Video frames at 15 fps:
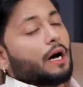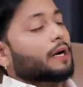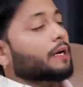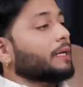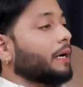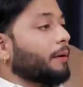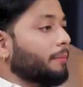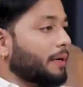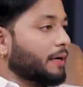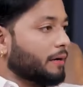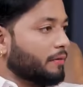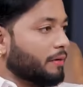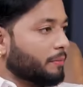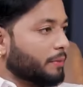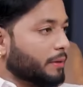कार नहीं आ
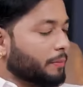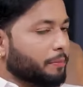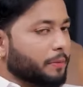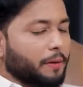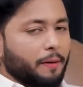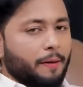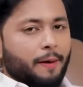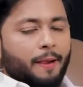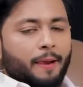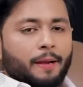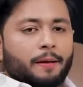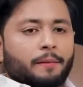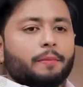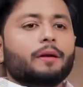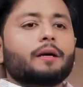पाएगा वहाँ पर आपका
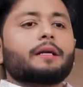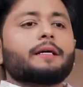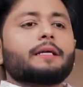बोला